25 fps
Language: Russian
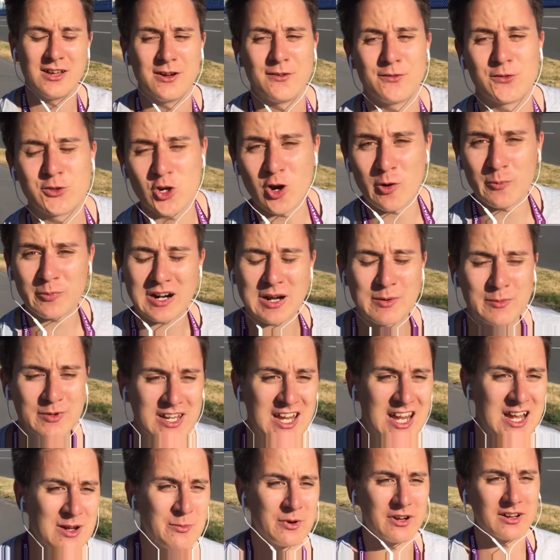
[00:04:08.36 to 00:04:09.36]
В чем
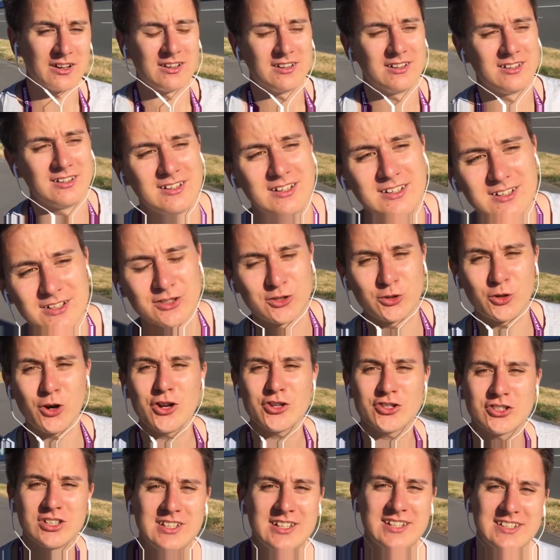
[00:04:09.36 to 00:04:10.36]
проблема?
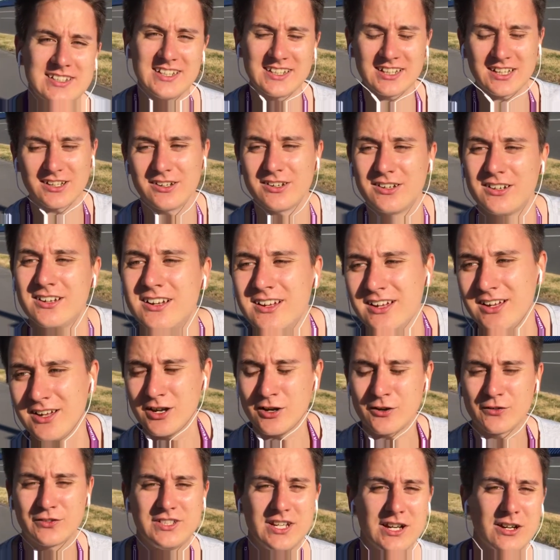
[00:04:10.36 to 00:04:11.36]
Точно ли дело
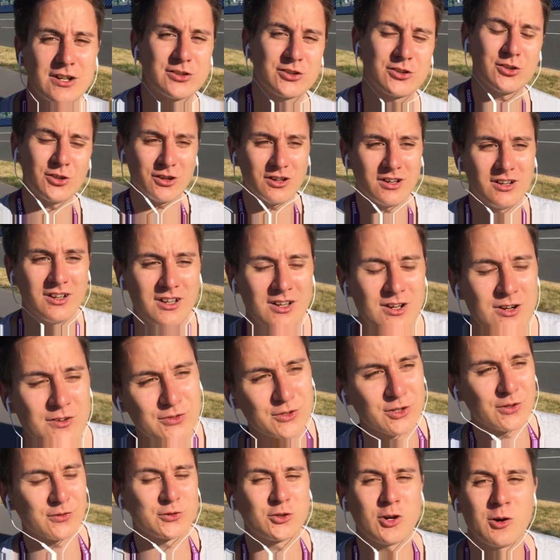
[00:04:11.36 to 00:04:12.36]
в тех, кто
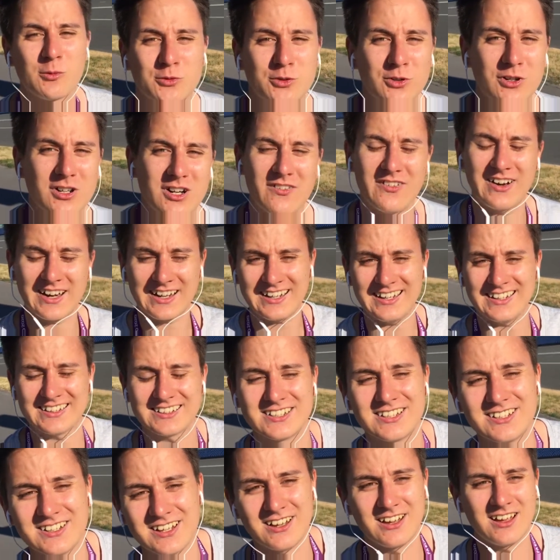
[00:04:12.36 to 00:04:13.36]
в, в том, кто говорит?
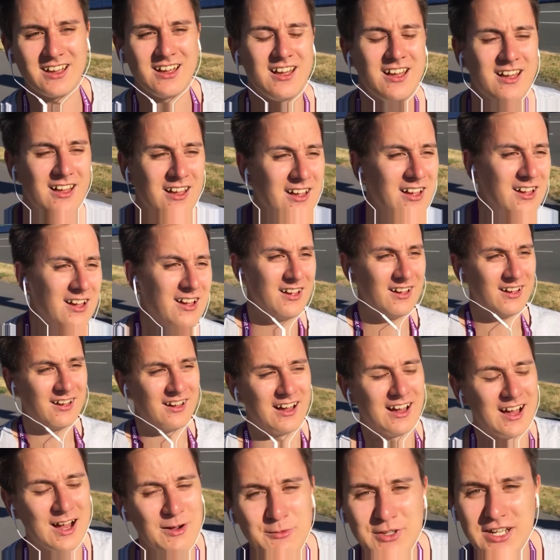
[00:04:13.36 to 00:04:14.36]

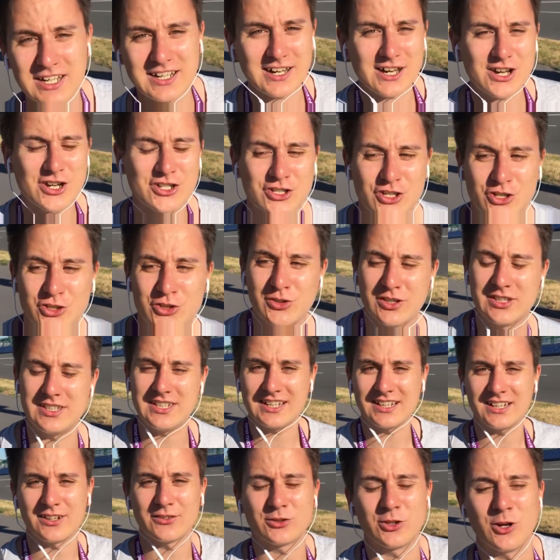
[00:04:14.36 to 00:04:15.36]
А мне кажется, что
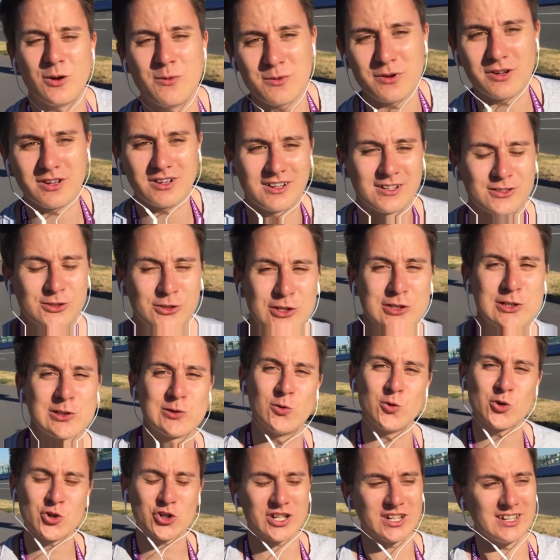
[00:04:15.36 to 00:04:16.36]
дело в том, кто
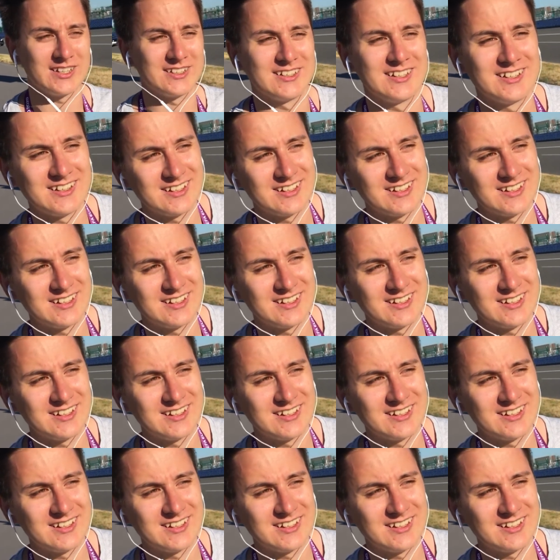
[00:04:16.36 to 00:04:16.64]
слушает.